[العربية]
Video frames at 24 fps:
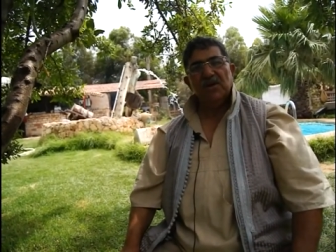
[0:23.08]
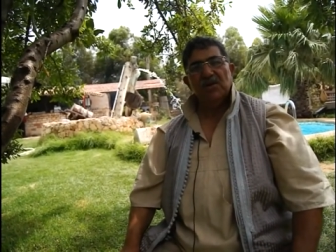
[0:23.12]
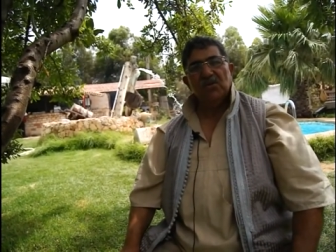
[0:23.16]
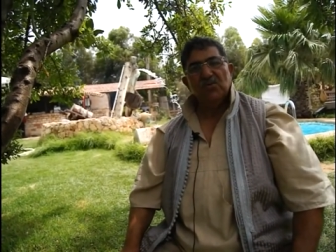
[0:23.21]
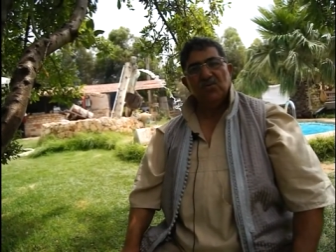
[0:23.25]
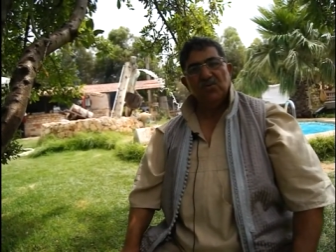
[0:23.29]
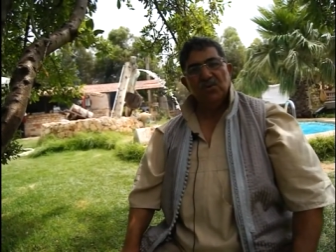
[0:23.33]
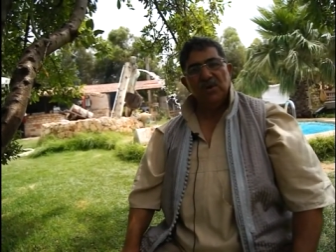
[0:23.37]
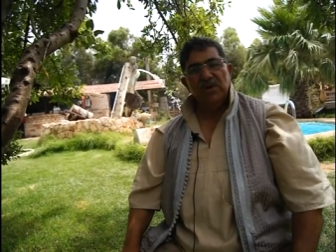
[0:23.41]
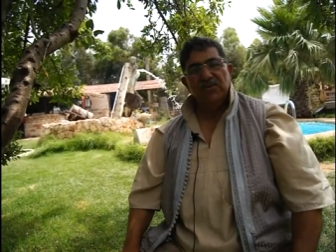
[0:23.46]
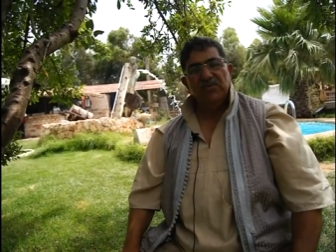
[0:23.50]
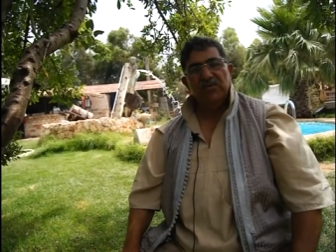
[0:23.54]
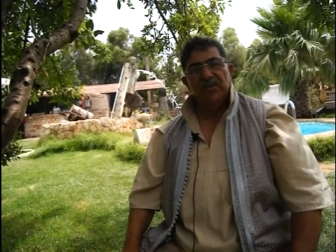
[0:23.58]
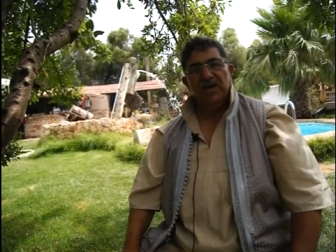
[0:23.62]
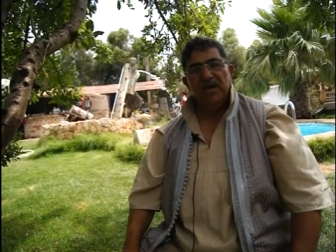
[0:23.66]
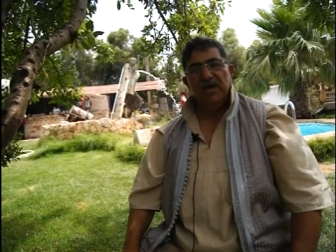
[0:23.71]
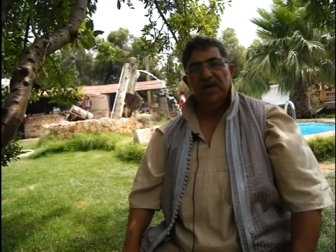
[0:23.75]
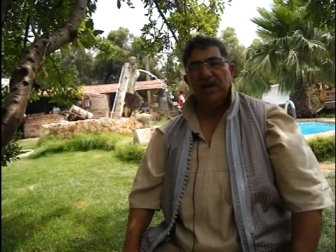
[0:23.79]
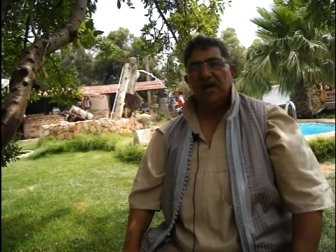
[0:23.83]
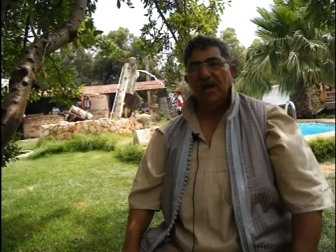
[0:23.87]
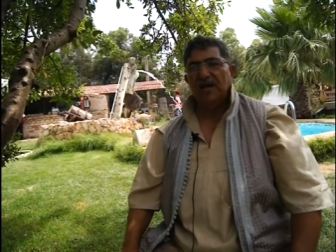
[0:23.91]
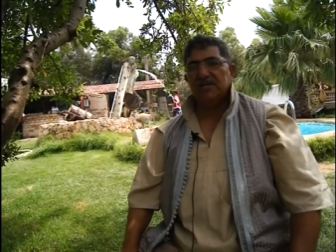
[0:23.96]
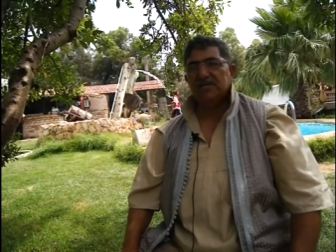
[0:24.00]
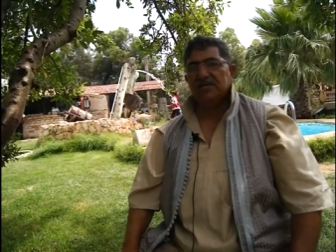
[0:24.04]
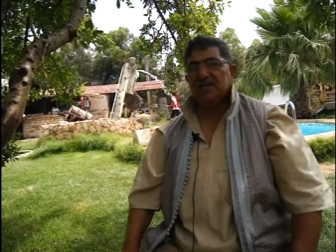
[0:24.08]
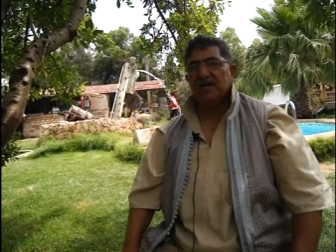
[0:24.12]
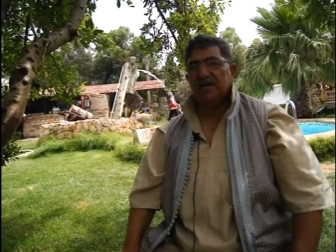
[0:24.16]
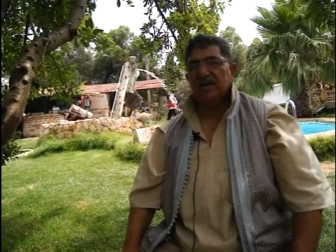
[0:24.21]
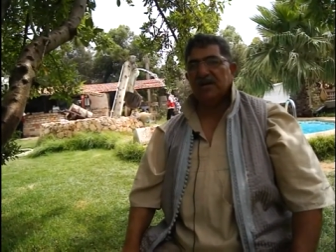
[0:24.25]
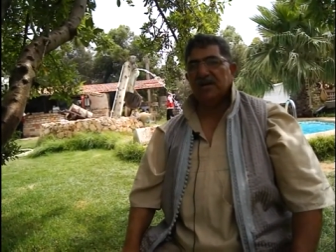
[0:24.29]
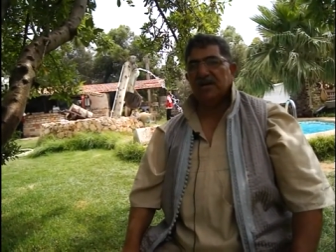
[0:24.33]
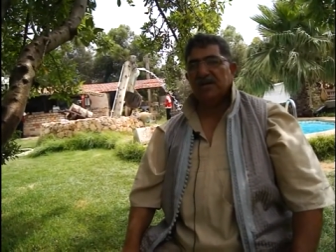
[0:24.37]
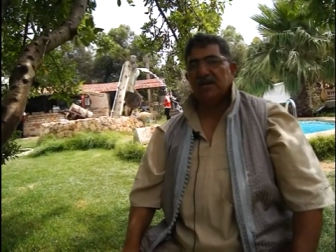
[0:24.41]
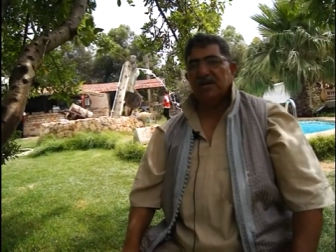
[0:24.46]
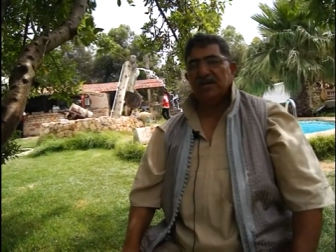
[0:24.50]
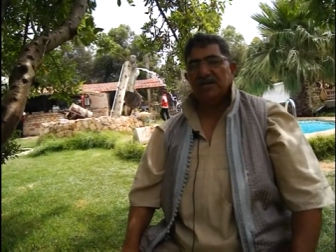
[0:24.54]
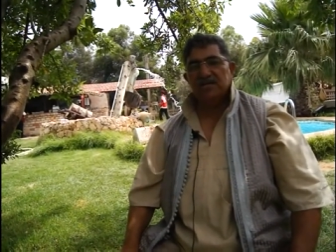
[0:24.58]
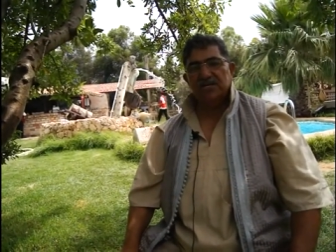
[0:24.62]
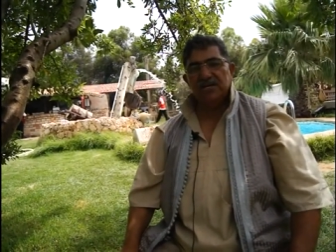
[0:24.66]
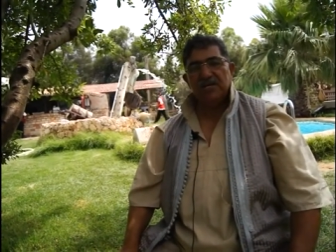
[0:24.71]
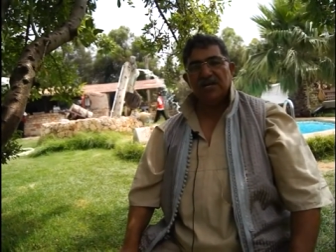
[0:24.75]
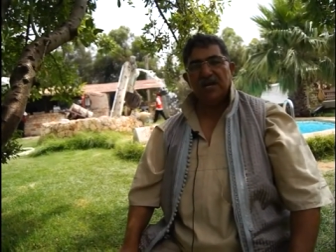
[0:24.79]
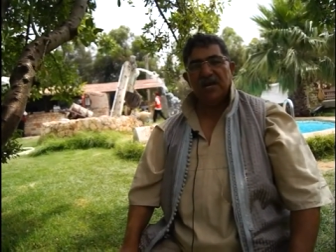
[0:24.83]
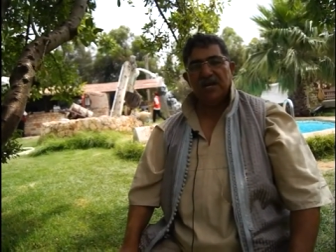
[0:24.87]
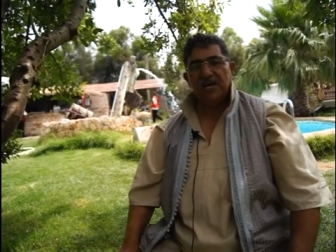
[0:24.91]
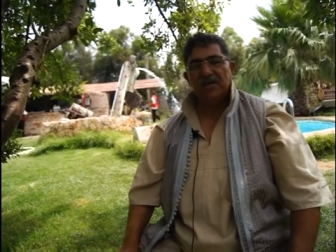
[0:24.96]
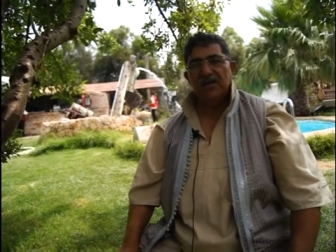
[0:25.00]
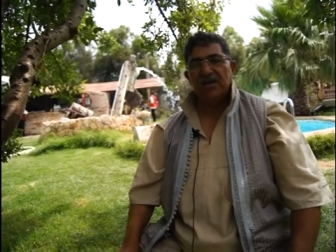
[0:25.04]
واللي في عين عسكر
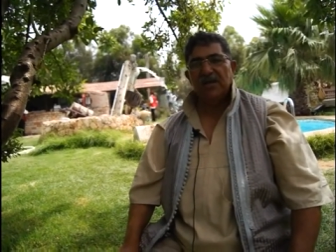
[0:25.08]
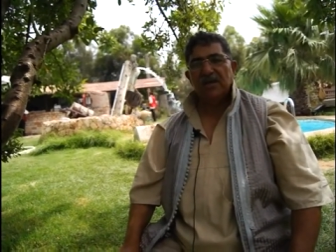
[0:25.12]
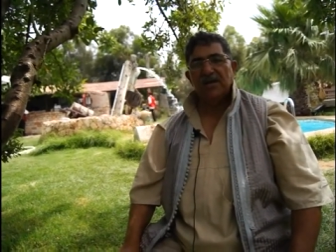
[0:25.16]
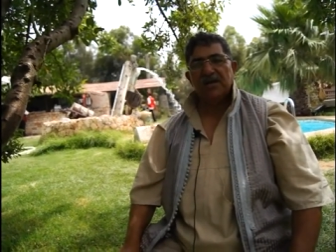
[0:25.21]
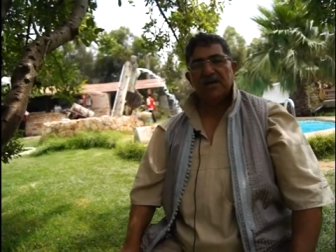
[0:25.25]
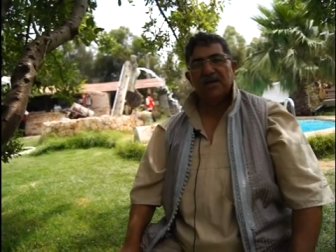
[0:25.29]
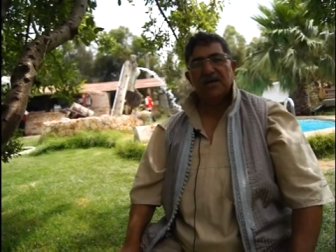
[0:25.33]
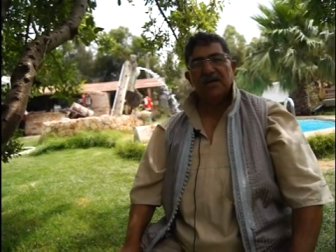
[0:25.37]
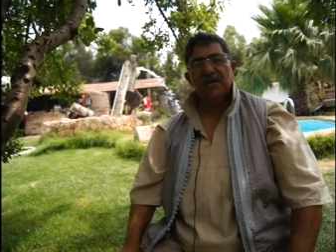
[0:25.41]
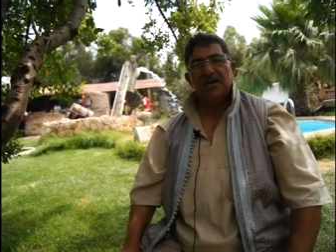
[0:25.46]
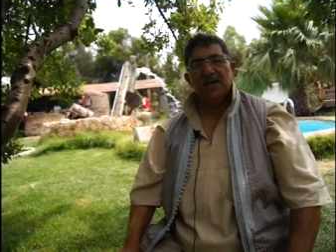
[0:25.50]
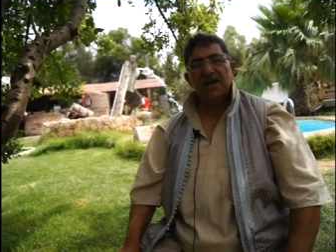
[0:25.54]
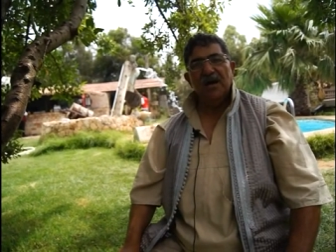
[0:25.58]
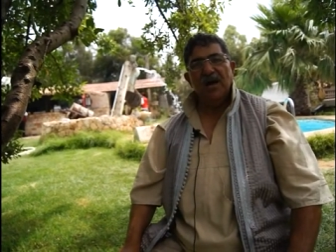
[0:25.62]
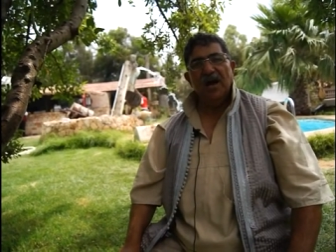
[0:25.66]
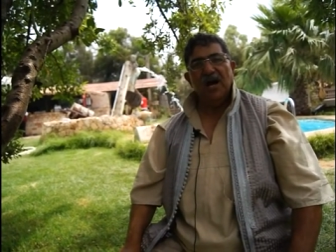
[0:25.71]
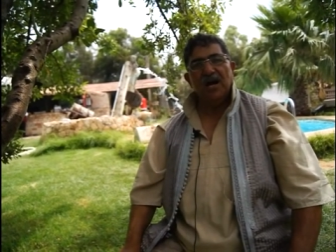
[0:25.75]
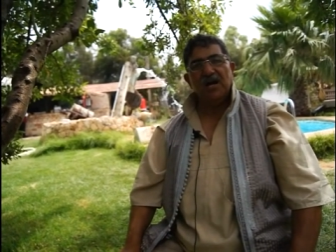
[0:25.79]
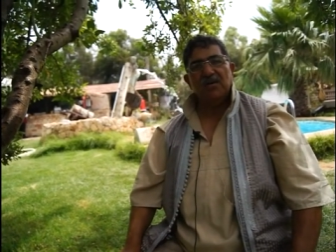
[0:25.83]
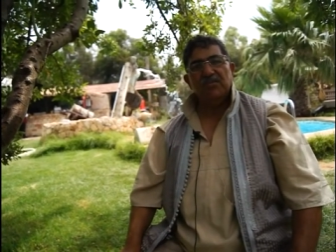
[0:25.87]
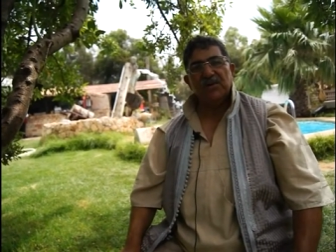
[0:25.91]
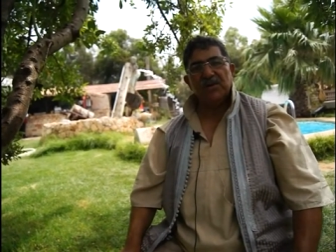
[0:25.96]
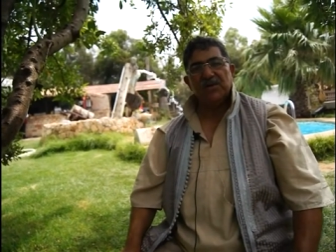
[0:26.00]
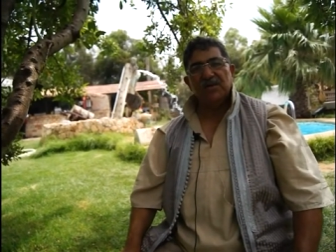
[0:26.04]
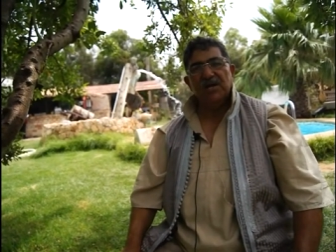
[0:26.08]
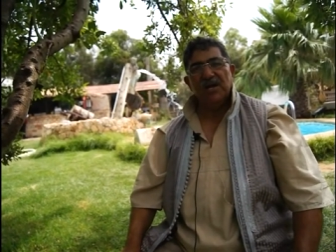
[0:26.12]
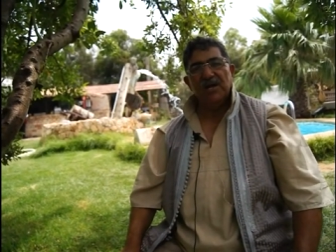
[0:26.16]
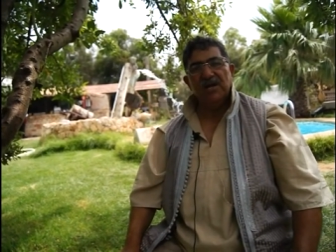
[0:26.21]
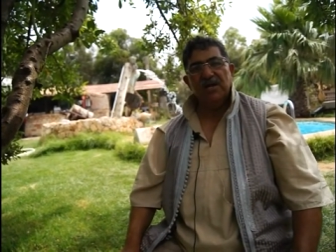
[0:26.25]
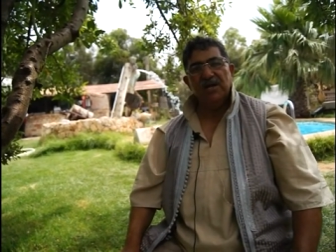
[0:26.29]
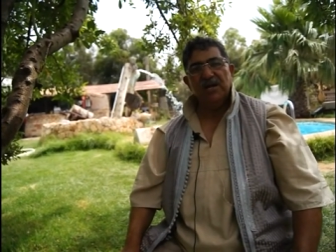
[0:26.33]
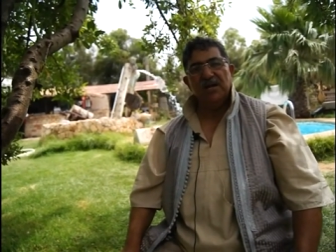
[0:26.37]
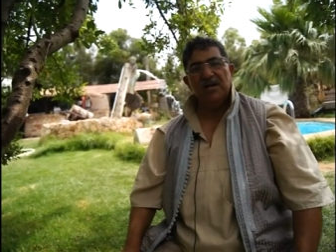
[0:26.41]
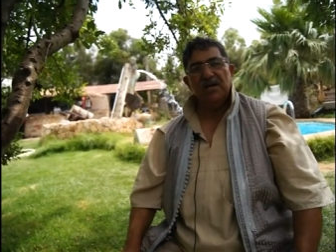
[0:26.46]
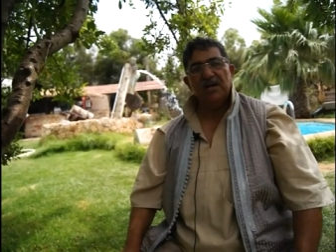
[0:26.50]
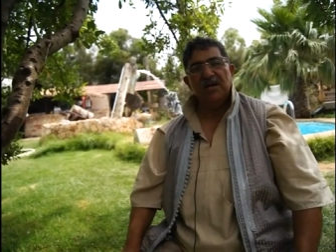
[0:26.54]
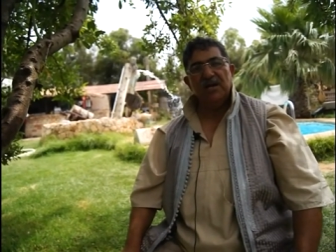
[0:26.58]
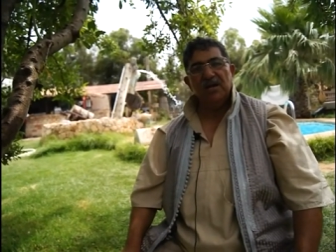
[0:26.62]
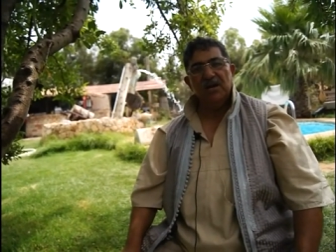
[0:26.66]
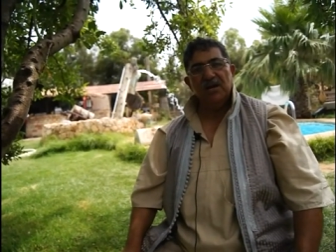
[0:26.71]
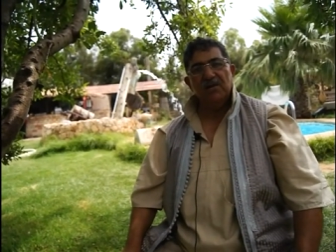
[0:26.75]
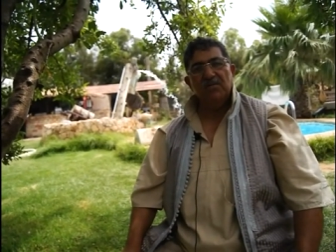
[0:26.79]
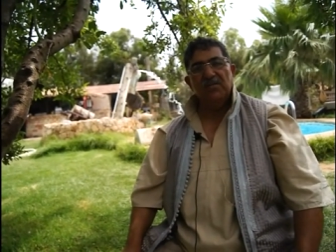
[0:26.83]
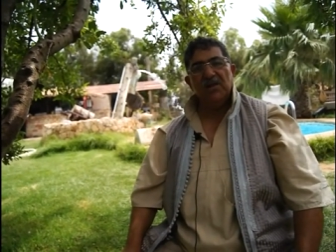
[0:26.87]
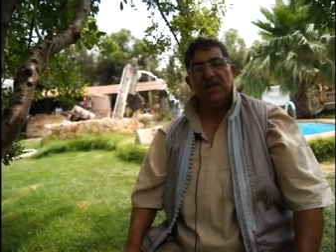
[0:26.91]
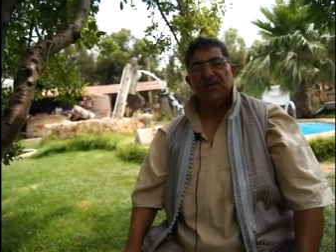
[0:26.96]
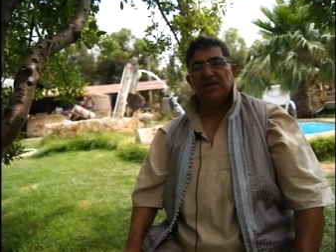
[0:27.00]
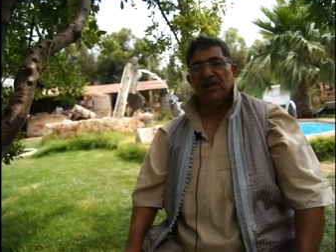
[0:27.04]
هذا كذلك أكبر دليل اللي
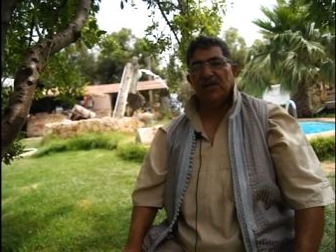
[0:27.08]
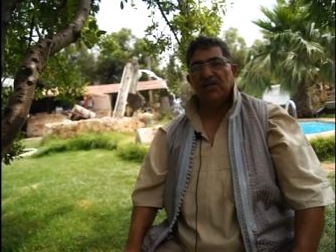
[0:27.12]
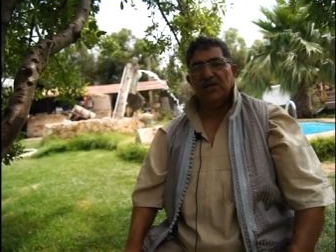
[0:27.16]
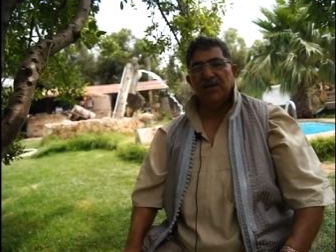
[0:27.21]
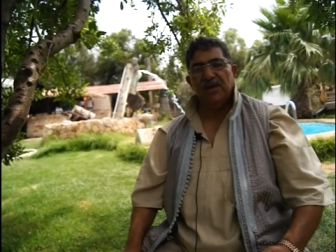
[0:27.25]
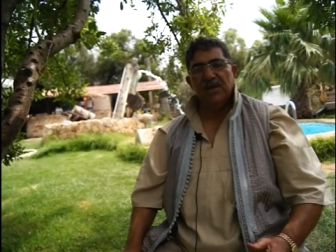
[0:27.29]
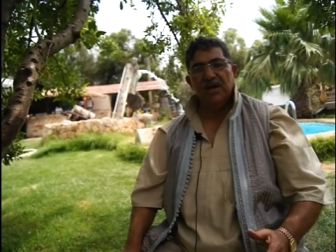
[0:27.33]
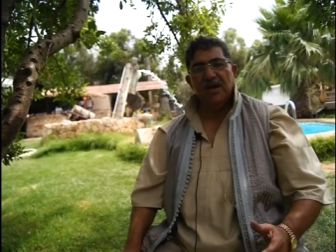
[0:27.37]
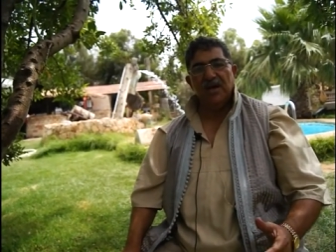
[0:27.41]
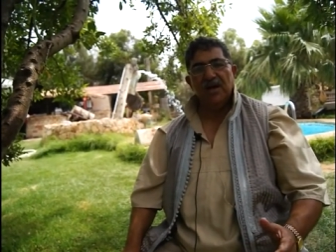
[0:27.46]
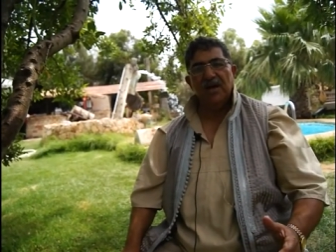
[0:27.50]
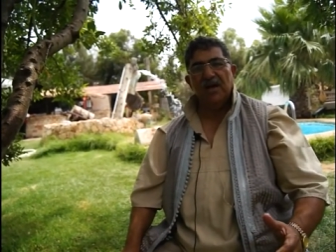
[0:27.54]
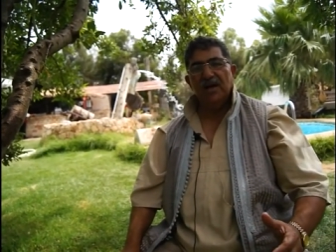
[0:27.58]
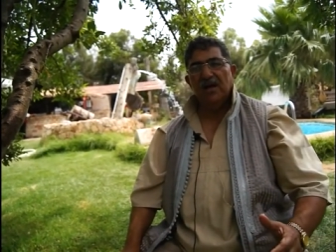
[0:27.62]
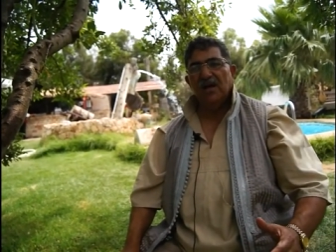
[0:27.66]
البلاد هذه